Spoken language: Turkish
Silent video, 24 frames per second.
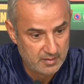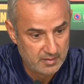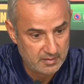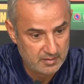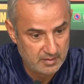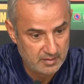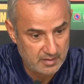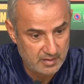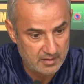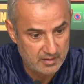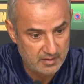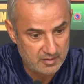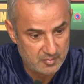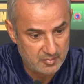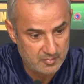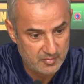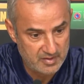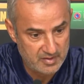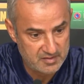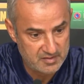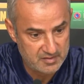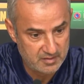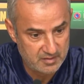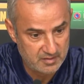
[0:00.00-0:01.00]
Yarınki
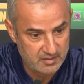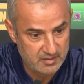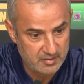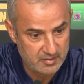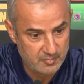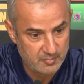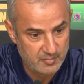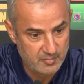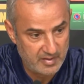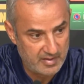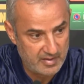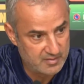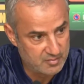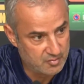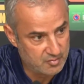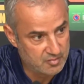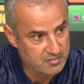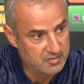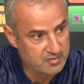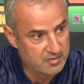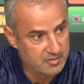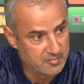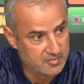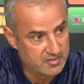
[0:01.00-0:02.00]
maçta da tabii bazı
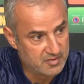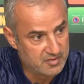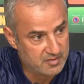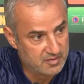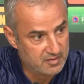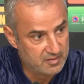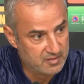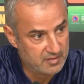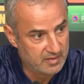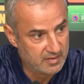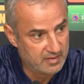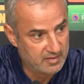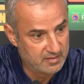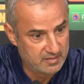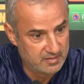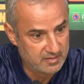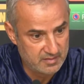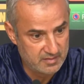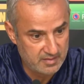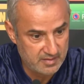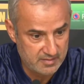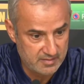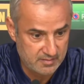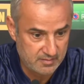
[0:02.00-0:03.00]
oyuncularımızı
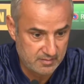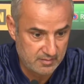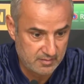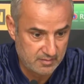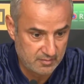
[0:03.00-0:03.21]
dinlendireceğiz.